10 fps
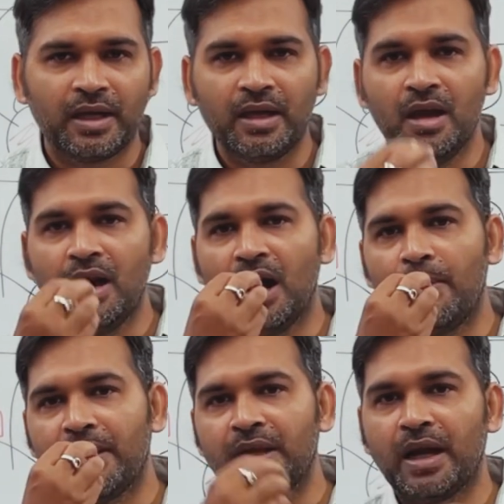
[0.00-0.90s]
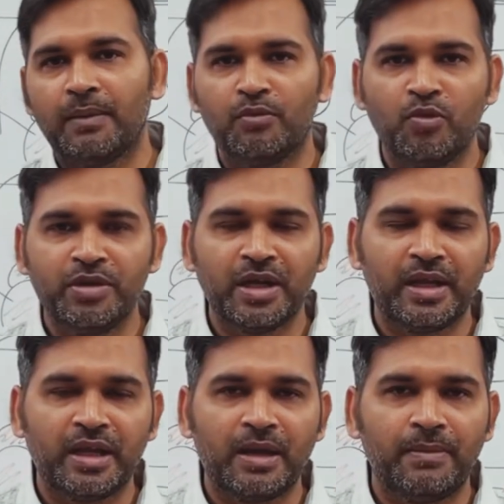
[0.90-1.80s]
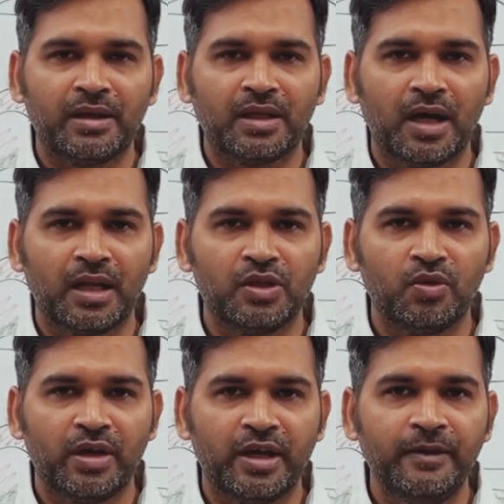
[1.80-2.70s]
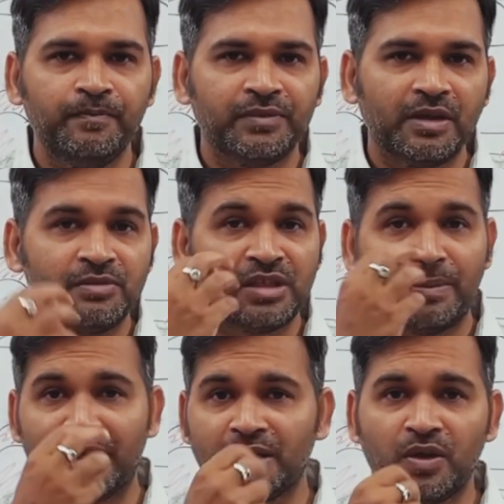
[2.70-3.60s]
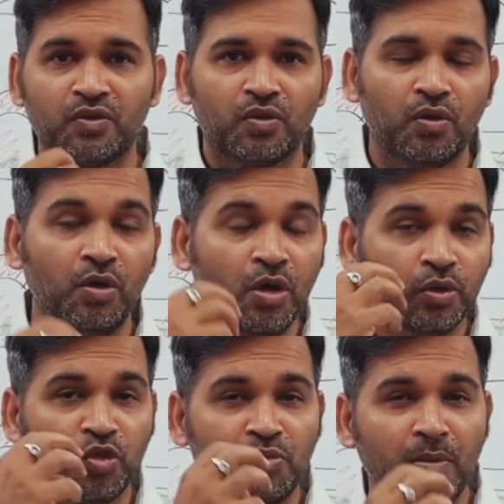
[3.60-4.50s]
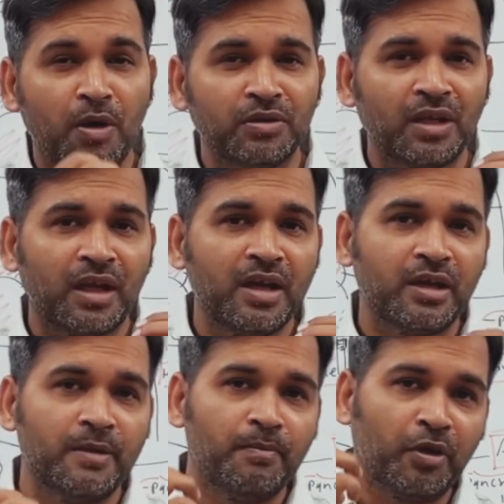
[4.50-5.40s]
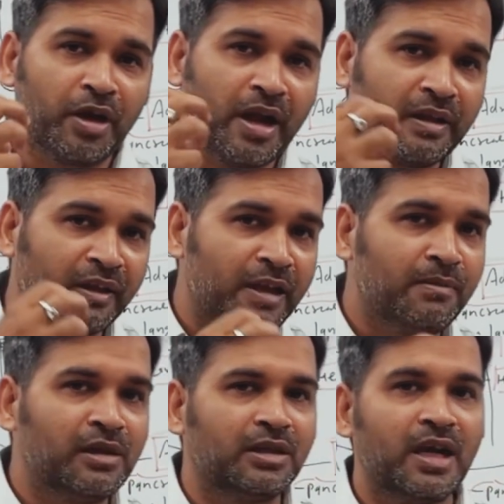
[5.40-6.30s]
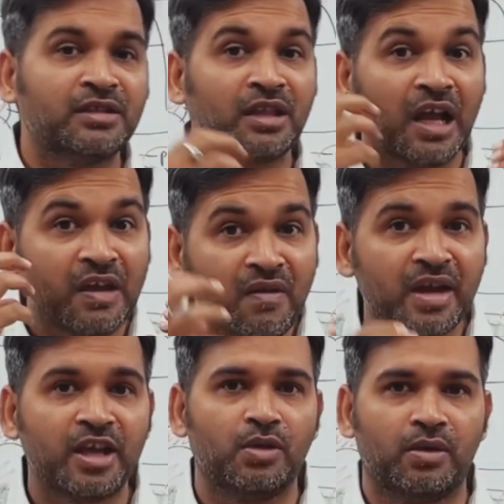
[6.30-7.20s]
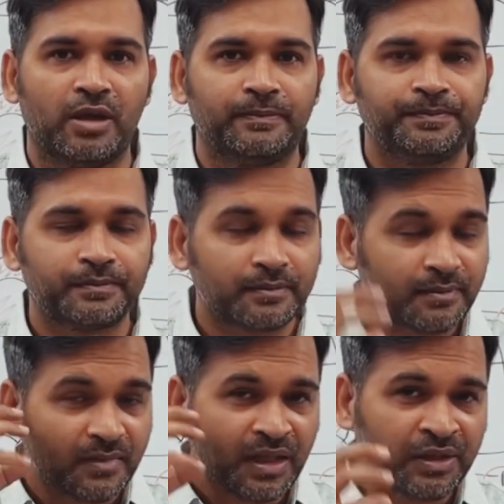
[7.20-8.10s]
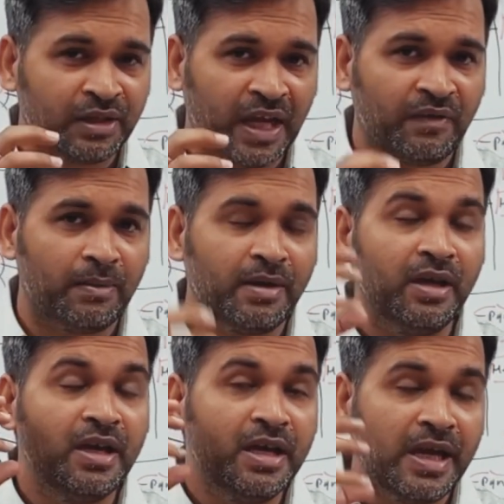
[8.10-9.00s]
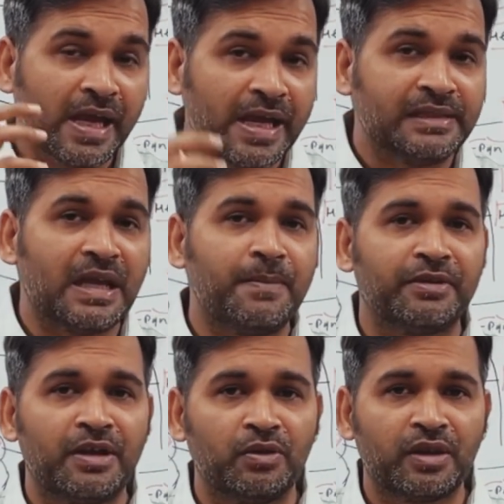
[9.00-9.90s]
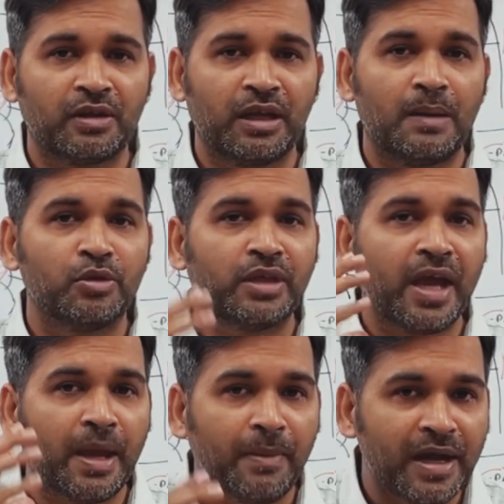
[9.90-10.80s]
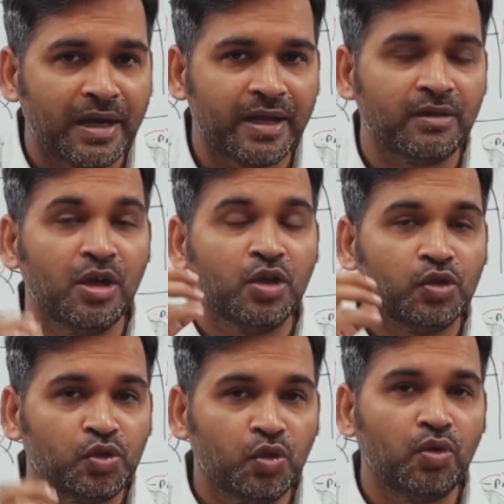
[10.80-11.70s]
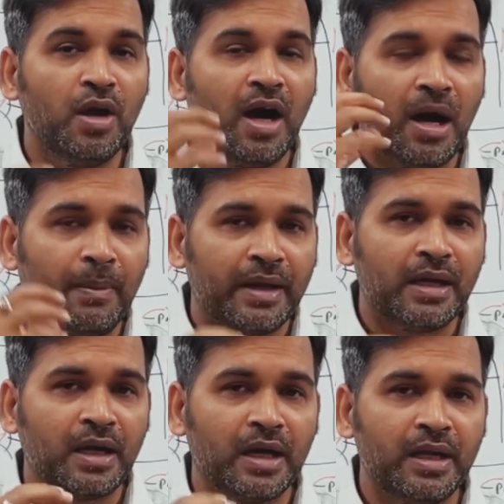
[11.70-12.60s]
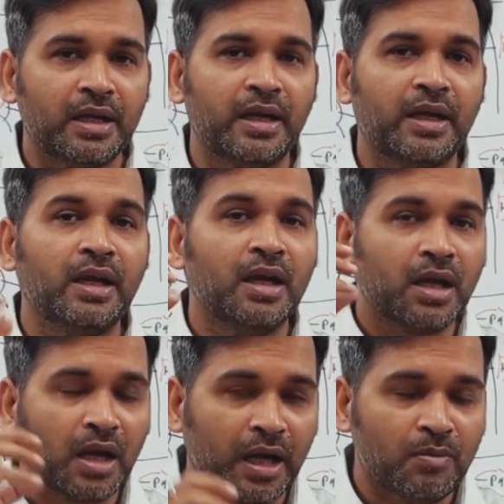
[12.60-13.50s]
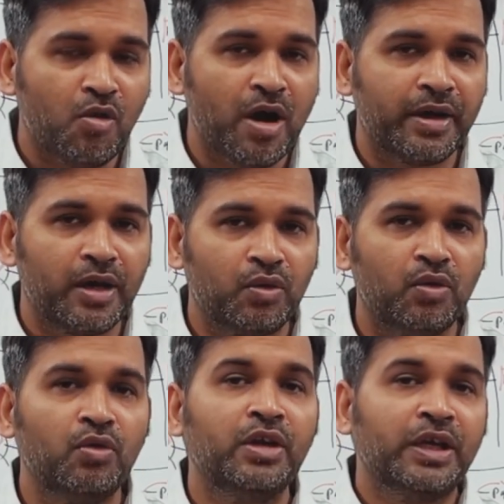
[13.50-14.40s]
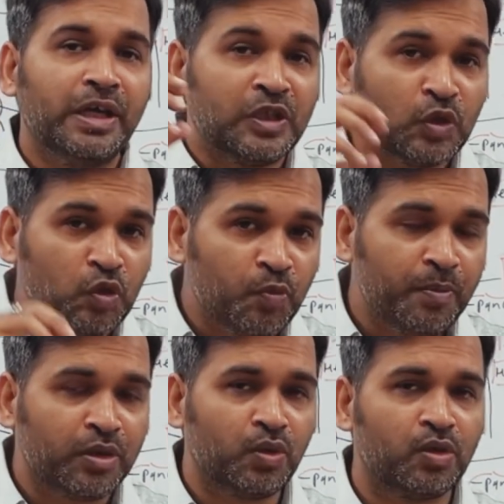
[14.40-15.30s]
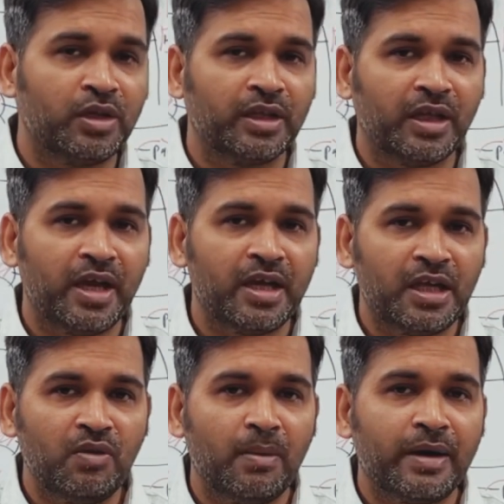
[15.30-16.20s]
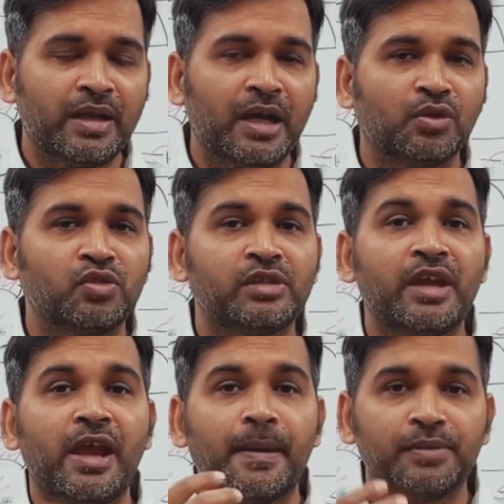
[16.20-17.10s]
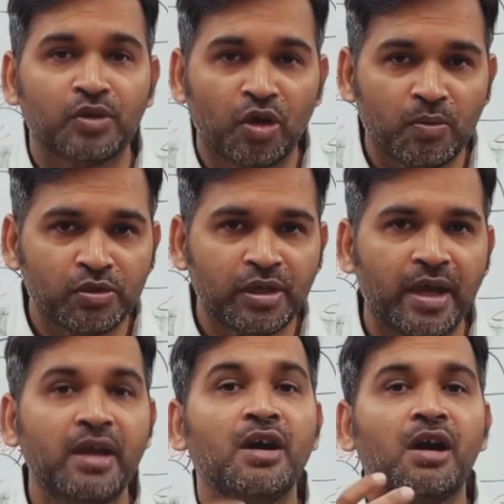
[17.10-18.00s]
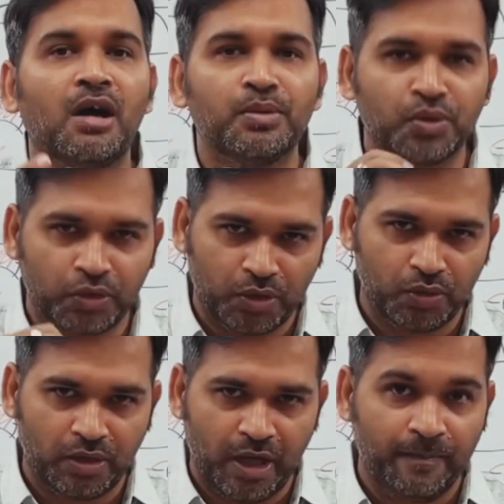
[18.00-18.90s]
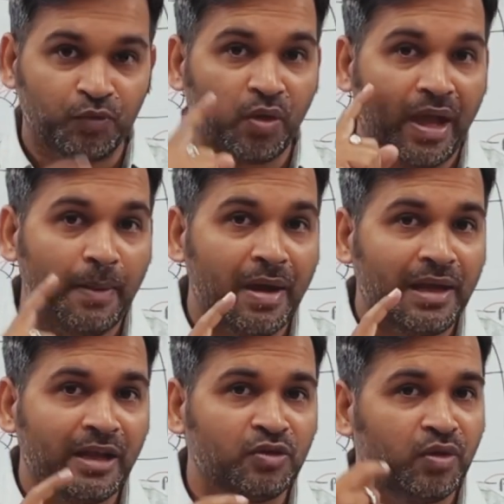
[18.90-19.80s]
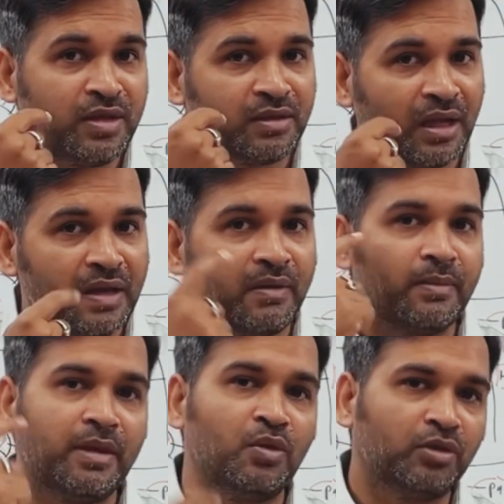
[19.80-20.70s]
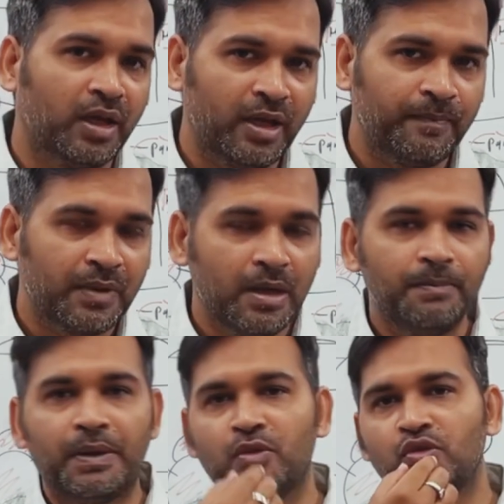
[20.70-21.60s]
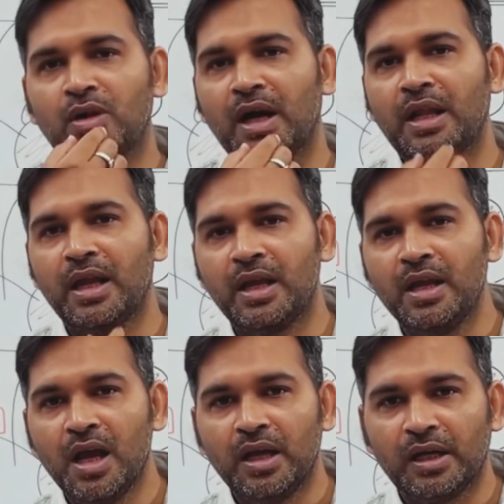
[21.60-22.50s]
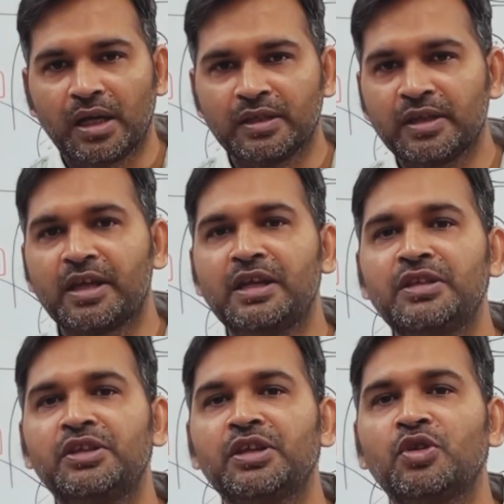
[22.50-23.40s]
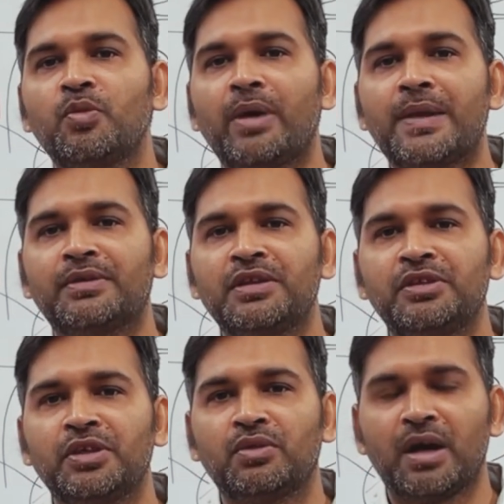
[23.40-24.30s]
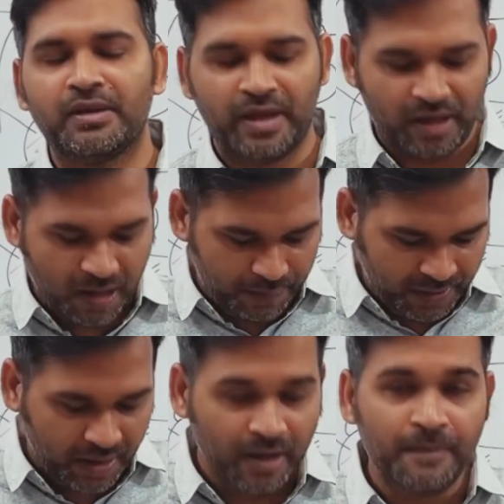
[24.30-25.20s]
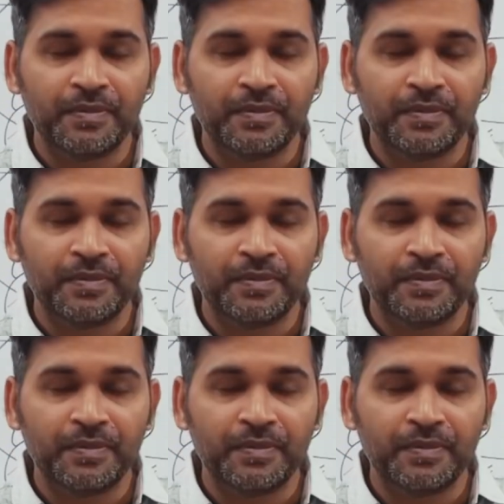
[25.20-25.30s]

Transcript: हैं हमारी मुंह में जाने के बाद खाना जो है हम चबाते हैं उसको तो उसमें बहुत सारा एक इंपॉर्टेंट एंजाइम मिलता है सलाइवा के द्वारा सलाइवा में एक एंजाइम प्रेजेंट होता है इसका नाम होता है एमाइलेज जो हमारे खाने के कार्बोहाइड्रेट को इस रूप में तोड़ देता है कि वो हमारे हाथों से एब्जॉर्ब हो जाए और शोषित हो जाए तो एमाइलेज जो है सलाइवा में होता है फिर वो जो खाना है खसक के नीचे की ओर पाइप से नीचे की ओर कहाँ जाएगा आपके